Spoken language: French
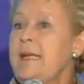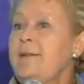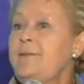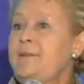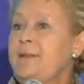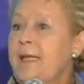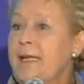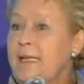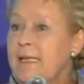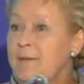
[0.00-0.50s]

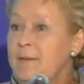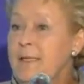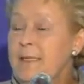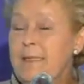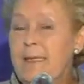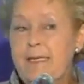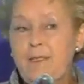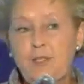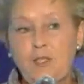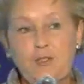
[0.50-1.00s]

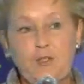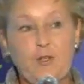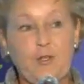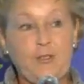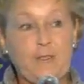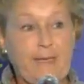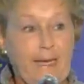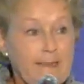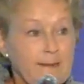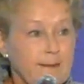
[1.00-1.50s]
d'éliminer notre
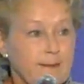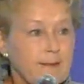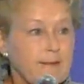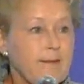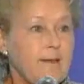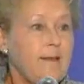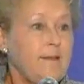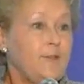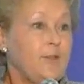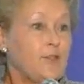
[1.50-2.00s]
dette,
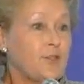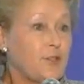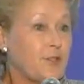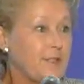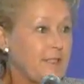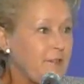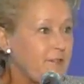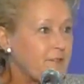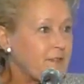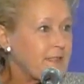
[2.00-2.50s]
notre
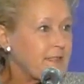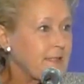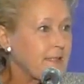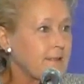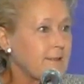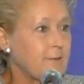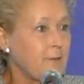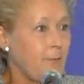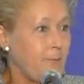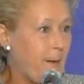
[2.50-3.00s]

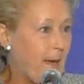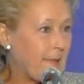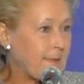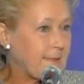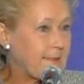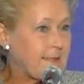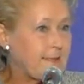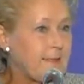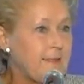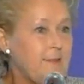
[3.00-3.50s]
déficit au
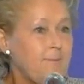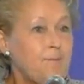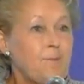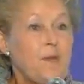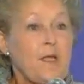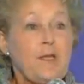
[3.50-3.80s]
parti,